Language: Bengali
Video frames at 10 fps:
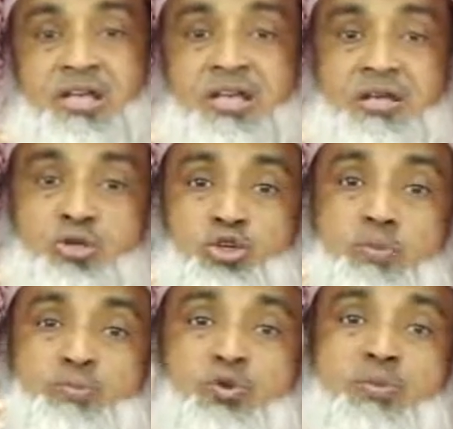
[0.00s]
এই
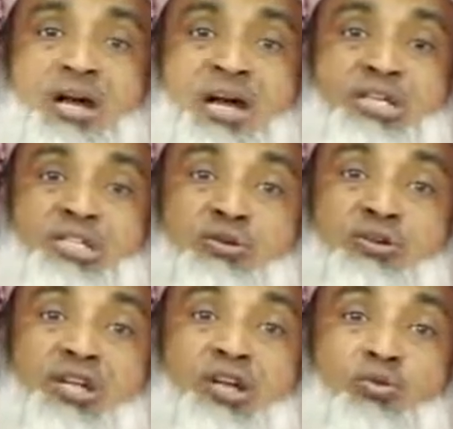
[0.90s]
সপ্তম আকাশ
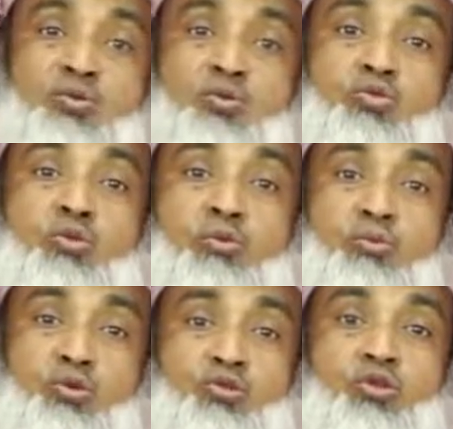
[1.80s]
এটার কত
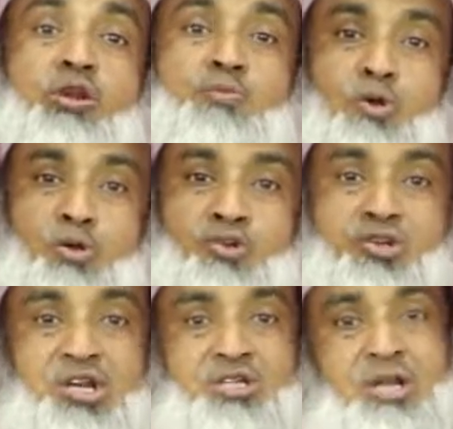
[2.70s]
বছরের প্রয়োজন
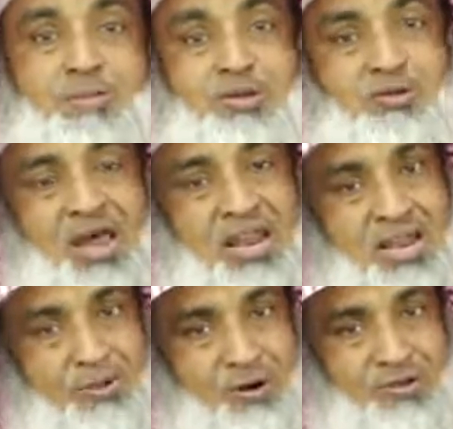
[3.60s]
সেটা তো একমাত্র
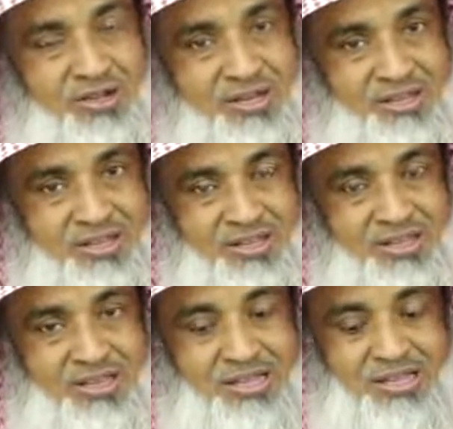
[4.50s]
আল্লাহ ভালো জানে
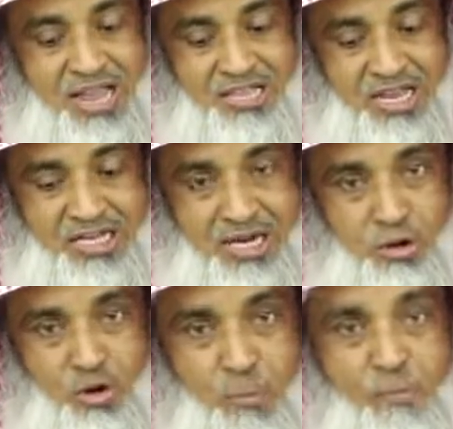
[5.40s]
এই যে একটা
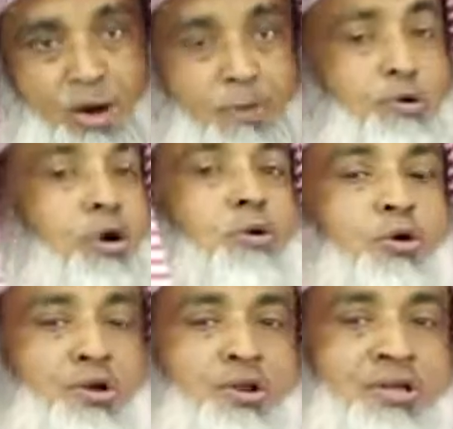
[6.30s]
লম্বা
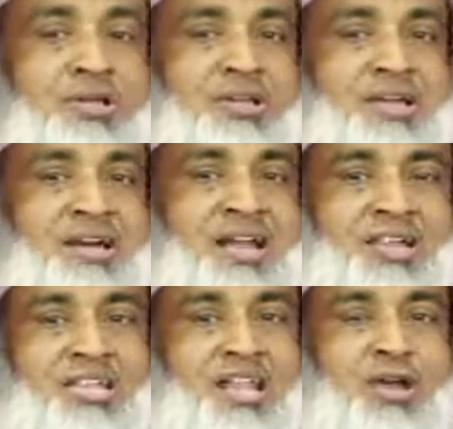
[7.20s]
ভ্রমণ
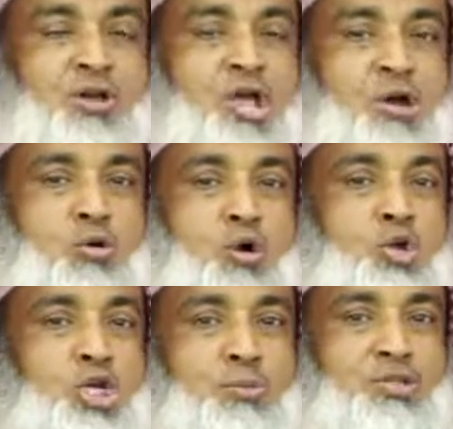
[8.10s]
রাতের এক
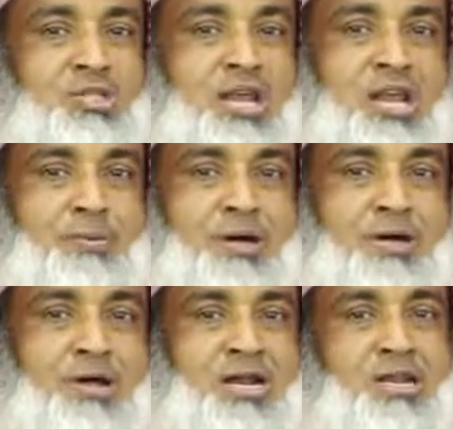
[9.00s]
অংশের মধ্যে আল্লাহ
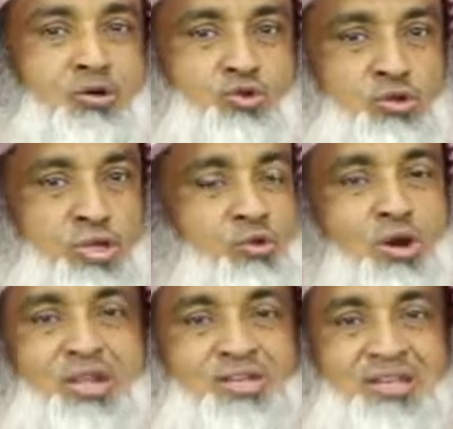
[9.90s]
আল্লাহ রসুলকে
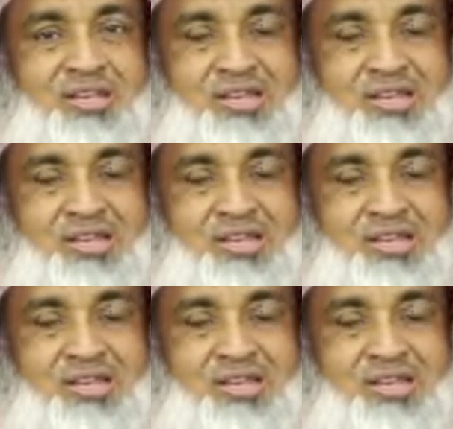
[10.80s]
করেইছেন